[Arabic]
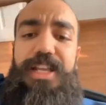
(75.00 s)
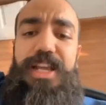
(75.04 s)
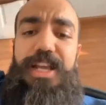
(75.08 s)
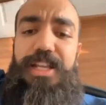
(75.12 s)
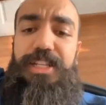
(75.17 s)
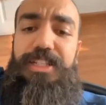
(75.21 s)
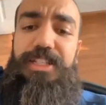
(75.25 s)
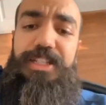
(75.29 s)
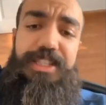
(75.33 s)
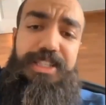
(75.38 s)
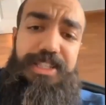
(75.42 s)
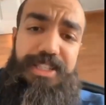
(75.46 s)

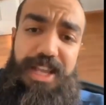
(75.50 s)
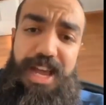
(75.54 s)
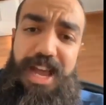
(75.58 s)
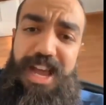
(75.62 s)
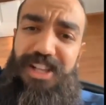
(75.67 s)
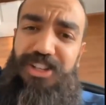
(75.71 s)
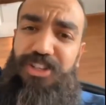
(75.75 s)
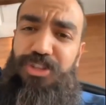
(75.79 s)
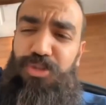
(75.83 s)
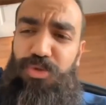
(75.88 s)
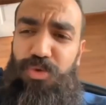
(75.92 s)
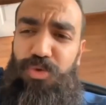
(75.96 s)
ديك الساعه
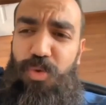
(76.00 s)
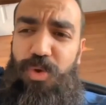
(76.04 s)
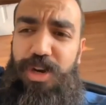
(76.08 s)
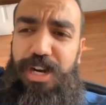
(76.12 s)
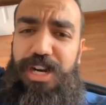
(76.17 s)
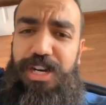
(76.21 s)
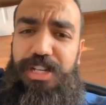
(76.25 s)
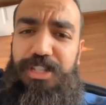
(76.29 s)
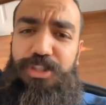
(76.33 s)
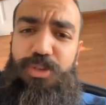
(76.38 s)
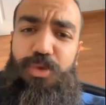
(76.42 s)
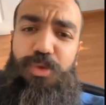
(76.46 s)
غادي نسول
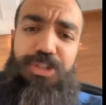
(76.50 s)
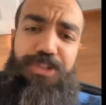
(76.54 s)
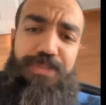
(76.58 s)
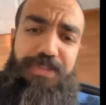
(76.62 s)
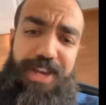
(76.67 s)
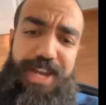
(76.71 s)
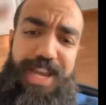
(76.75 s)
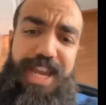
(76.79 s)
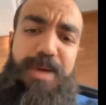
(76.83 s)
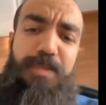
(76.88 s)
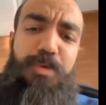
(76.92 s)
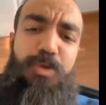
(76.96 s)
راسي واش
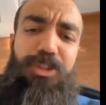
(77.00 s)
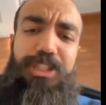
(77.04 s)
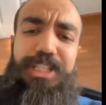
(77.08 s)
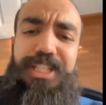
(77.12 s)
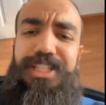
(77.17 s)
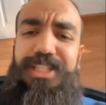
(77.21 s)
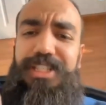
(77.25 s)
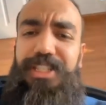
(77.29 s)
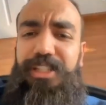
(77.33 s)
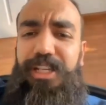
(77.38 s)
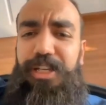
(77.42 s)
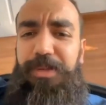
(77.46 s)
فريمون
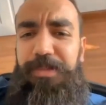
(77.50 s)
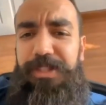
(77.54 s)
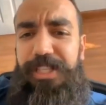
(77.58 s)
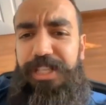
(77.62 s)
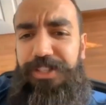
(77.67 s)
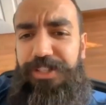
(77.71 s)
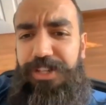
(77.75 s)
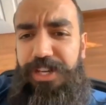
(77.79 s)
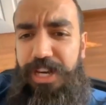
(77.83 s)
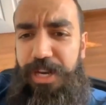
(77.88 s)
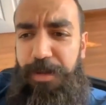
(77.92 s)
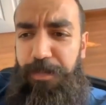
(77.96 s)
تيستيت خمسه
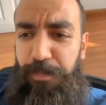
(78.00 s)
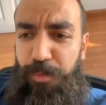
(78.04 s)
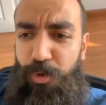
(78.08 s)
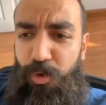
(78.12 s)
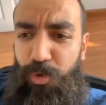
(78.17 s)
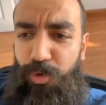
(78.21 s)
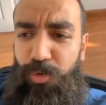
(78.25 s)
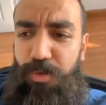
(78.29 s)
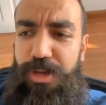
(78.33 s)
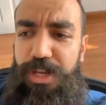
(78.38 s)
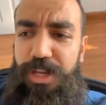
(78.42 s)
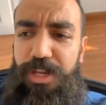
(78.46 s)
ديال لي
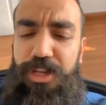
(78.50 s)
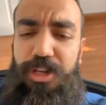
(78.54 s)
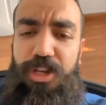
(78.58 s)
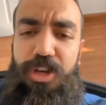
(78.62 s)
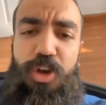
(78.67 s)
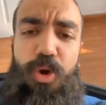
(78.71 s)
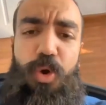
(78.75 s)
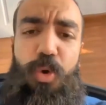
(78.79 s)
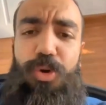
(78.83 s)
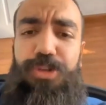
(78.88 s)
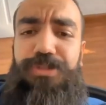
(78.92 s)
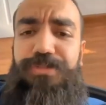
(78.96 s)
برودوي
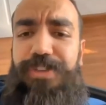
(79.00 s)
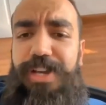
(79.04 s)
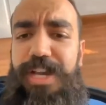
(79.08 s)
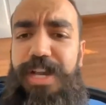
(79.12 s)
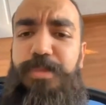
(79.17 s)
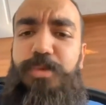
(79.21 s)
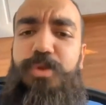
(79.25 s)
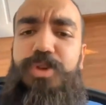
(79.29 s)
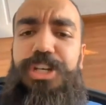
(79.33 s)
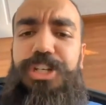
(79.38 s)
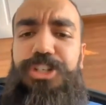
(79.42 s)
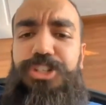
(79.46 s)
واش
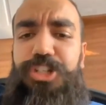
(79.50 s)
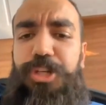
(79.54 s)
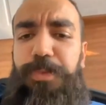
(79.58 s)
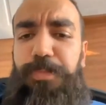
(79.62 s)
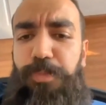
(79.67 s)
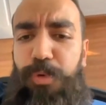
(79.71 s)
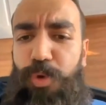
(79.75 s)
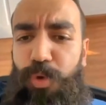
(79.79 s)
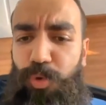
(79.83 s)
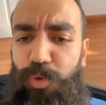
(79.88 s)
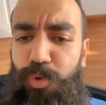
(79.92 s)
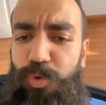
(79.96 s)
فريمون لقيت شي
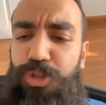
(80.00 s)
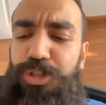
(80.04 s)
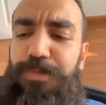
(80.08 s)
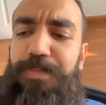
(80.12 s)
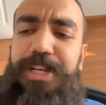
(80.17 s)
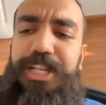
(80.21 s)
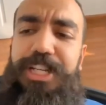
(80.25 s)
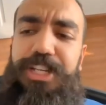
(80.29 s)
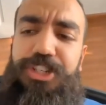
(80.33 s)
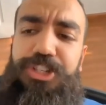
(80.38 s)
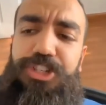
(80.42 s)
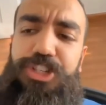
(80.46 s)
برود واش ما
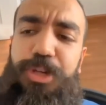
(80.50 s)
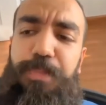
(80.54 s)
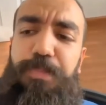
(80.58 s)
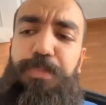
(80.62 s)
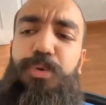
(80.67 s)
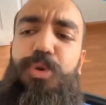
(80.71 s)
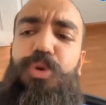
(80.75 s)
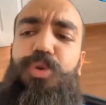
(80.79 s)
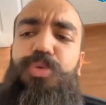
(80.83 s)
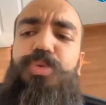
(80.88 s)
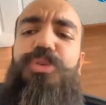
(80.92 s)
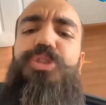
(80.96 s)
لقيتش شي
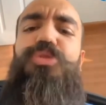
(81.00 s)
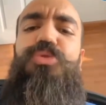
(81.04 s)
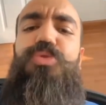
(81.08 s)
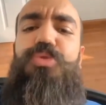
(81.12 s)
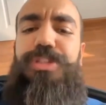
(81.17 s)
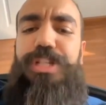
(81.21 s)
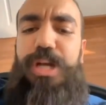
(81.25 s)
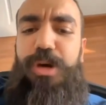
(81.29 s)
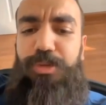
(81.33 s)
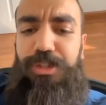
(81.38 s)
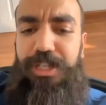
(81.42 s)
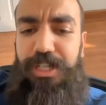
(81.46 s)
برود
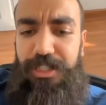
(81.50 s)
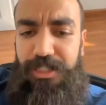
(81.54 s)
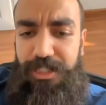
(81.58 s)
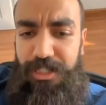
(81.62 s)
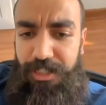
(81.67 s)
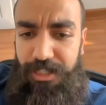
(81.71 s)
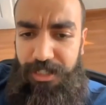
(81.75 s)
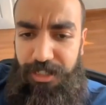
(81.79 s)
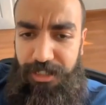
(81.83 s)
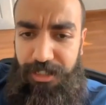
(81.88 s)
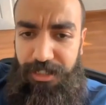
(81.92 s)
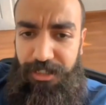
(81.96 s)
ندوز
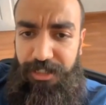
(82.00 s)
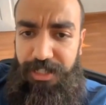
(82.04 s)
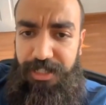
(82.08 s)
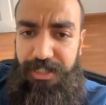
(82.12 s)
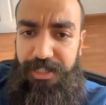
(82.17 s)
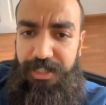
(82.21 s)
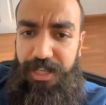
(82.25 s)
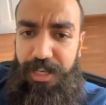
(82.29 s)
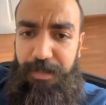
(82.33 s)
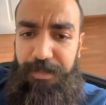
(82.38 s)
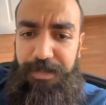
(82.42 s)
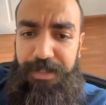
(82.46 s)
عاوتاني
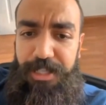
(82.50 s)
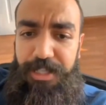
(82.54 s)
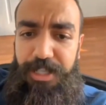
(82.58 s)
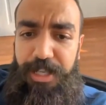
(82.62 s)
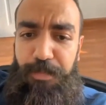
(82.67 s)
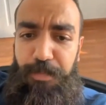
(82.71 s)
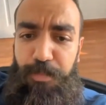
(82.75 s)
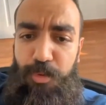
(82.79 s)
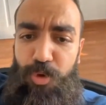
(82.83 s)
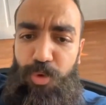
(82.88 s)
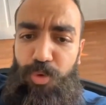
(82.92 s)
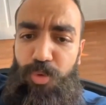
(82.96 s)
تيست خمسه لي
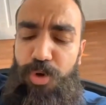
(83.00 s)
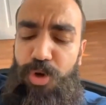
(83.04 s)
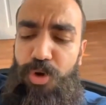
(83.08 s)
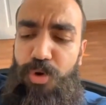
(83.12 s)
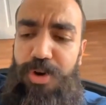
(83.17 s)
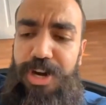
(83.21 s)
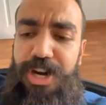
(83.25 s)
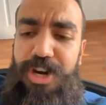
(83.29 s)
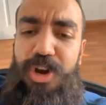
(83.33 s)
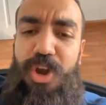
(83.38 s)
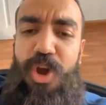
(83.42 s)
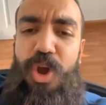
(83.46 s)
برودوي
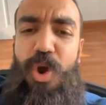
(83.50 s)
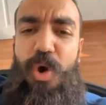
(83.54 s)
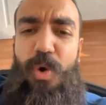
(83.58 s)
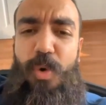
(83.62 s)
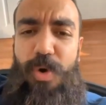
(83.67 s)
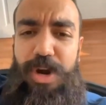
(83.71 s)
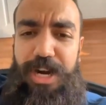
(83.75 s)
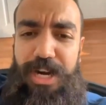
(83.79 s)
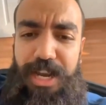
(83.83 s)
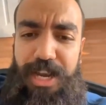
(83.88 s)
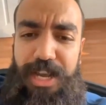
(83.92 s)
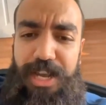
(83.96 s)
اخرين
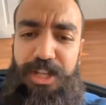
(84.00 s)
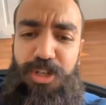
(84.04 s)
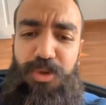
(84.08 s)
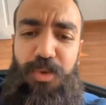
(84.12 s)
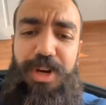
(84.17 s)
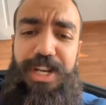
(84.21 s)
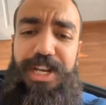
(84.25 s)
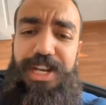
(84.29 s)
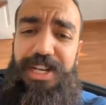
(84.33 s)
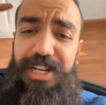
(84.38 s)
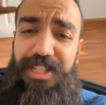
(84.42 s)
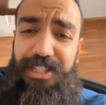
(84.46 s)
وانا غادي
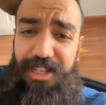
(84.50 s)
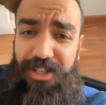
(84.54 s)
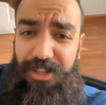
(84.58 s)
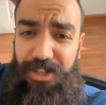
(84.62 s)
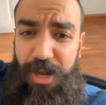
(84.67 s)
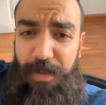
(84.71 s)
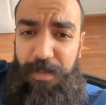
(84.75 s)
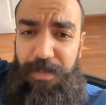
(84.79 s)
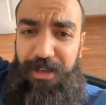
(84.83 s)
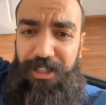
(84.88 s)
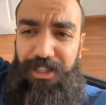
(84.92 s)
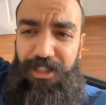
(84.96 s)
ولكن الا
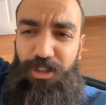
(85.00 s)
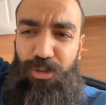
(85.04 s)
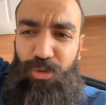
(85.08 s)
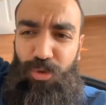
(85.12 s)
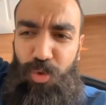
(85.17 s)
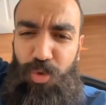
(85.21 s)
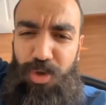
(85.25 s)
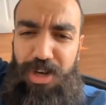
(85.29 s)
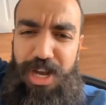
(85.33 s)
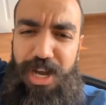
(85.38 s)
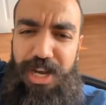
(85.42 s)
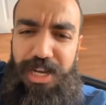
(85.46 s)
درتها
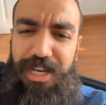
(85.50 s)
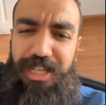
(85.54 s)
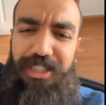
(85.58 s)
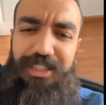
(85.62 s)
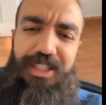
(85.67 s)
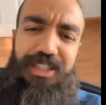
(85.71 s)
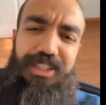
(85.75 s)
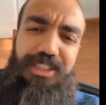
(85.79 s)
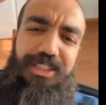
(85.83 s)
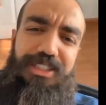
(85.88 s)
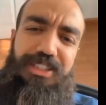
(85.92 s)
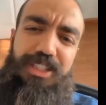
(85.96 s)
بالدولار
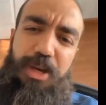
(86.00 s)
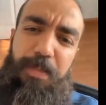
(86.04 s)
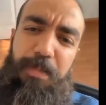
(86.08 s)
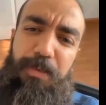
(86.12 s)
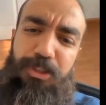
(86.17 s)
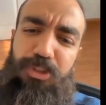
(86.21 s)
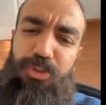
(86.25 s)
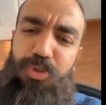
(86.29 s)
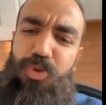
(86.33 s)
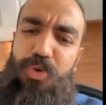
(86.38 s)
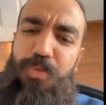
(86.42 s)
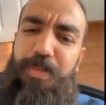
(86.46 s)
يقدر
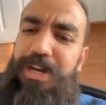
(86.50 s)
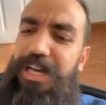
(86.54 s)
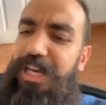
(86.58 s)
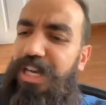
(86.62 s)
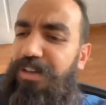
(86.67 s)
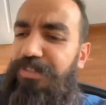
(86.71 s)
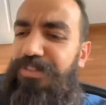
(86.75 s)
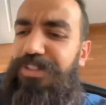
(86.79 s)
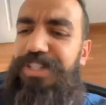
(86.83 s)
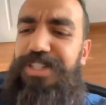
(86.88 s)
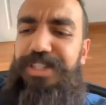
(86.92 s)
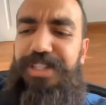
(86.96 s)
تحبط وما
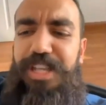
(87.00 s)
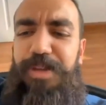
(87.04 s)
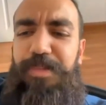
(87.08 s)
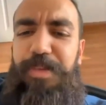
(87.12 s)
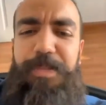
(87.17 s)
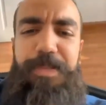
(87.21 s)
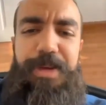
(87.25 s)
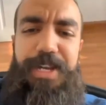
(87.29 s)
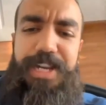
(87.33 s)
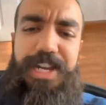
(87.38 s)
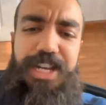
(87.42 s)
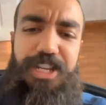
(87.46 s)
نعرفش
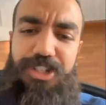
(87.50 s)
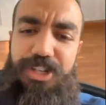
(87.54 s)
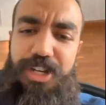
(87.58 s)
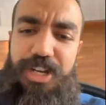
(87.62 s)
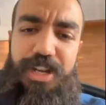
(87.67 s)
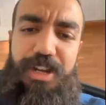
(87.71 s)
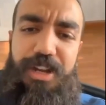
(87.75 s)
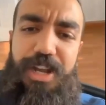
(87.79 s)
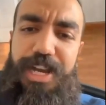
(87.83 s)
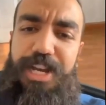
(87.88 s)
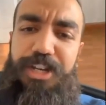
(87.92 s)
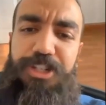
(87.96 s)
السبب علاش انا
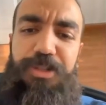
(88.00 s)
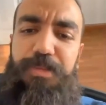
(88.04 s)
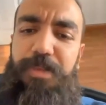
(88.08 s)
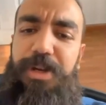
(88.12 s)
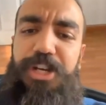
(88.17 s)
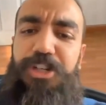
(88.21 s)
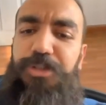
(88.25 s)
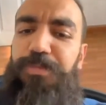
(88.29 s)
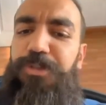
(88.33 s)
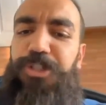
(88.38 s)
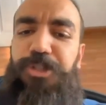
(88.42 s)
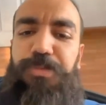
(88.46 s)
علاش
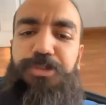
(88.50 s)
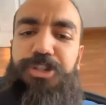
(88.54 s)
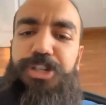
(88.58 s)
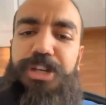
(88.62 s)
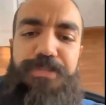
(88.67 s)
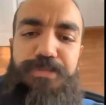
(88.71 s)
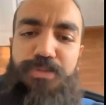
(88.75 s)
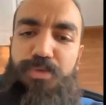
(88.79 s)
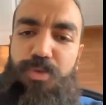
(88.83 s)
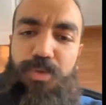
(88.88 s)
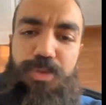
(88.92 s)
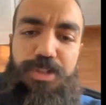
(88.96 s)
علاش ما جبتش
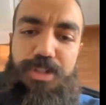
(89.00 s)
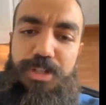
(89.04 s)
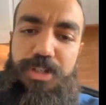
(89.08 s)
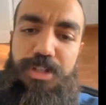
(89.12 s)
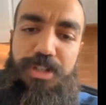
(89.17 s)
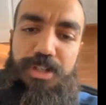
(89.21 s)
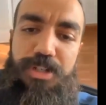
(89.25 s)
الفلوس